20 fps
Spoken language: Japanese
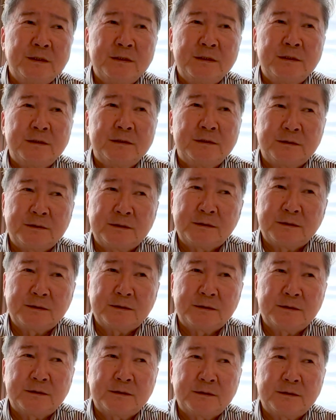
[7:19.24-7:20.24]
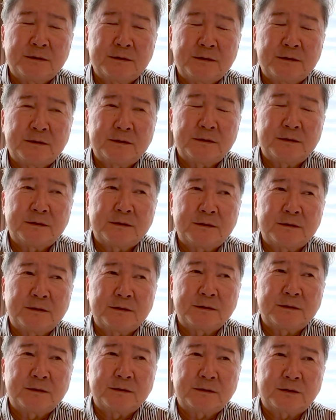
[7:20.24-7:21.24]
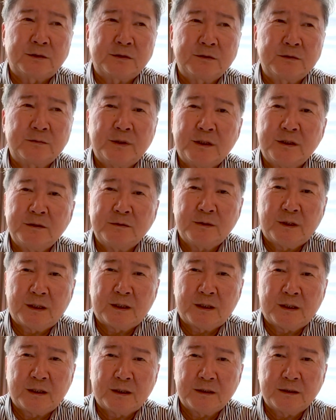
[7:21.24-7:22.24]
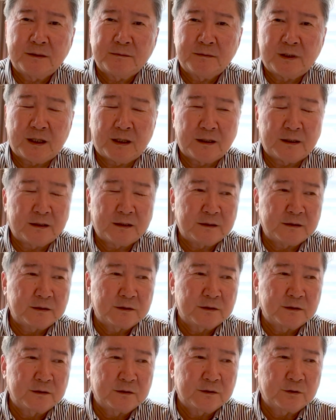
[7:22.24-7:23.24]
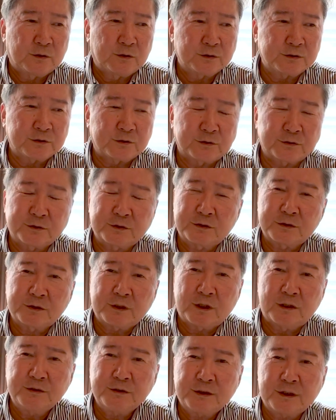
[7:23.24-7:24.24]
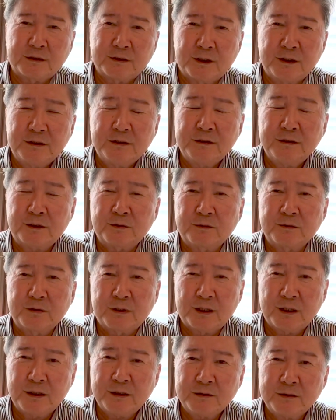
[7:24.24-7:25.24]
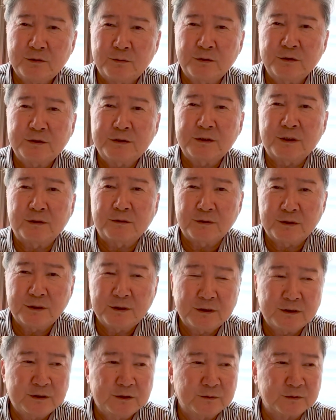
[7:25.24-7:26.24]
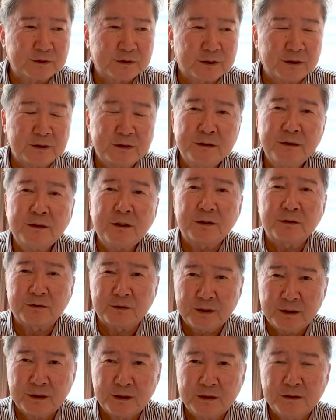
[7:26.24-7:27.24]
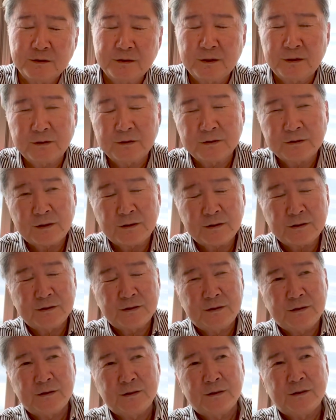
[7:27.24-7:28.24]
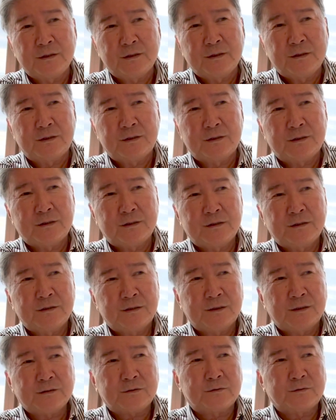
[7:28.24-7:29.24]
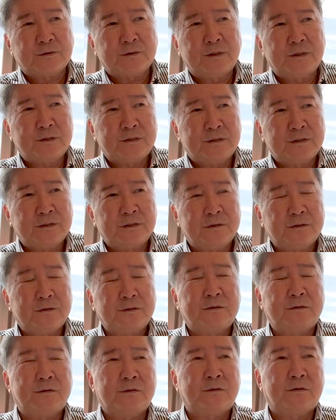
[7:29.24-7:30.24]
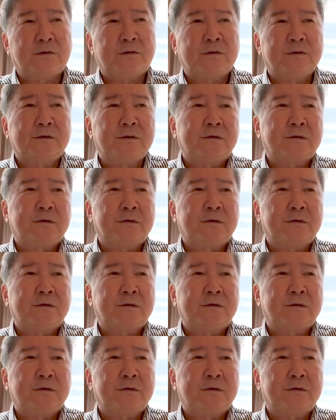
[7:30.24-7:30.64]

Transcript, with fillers: ん、その場合は、まあ、コツコツ使うしかないんだろうなと思っちゃうよね。でも使い切れないよね。で、さらに、えー、ね、その年金の